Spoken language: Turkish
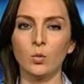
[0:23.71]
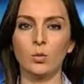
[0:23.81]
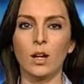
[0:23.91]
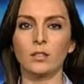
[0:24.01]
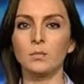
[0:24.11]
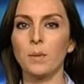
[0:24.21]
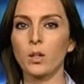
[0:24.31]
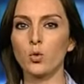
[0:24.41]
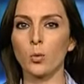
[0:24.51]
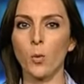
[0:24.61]
Dünyanın
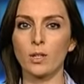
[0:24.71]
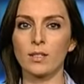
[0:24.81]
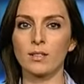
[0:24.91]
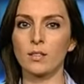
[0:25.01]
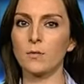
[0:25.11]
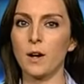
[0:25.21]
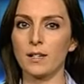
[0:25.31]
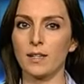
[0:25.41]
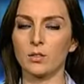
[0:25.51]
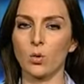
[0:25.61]
pek çok bölgesinde
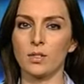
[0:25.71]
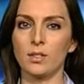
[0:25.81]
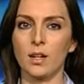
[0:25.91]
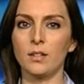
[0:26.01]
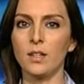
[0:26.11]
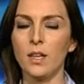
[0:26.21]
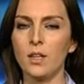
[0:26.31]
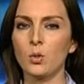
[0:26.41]
faaliyet gösteren,